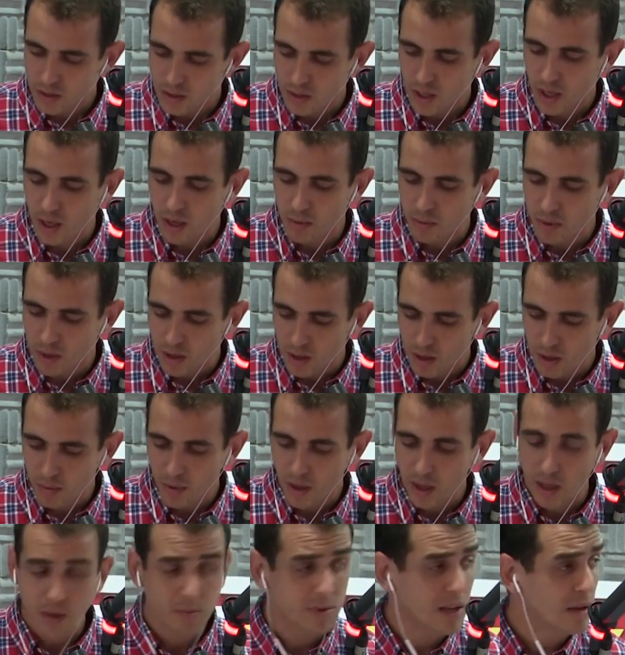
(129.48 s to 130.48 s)
تخي بيان eh
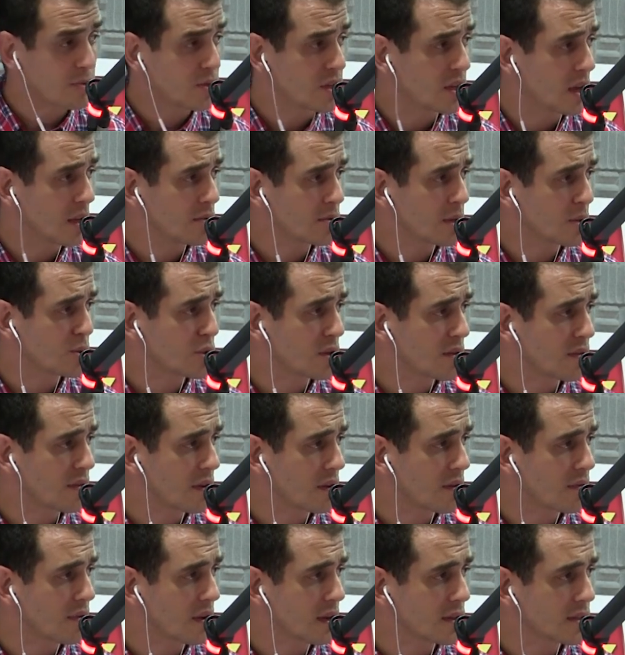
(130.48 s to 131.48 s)
امتى تمشي امتى تمشي
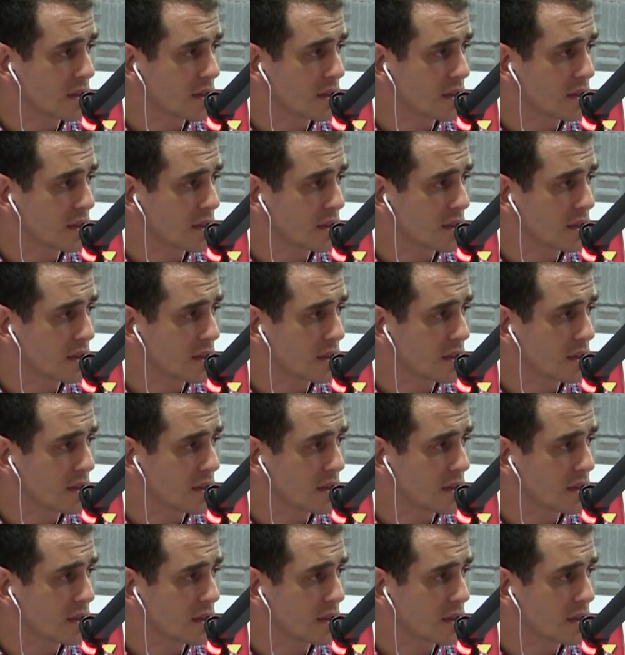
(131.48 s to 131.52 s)
فرنسا؟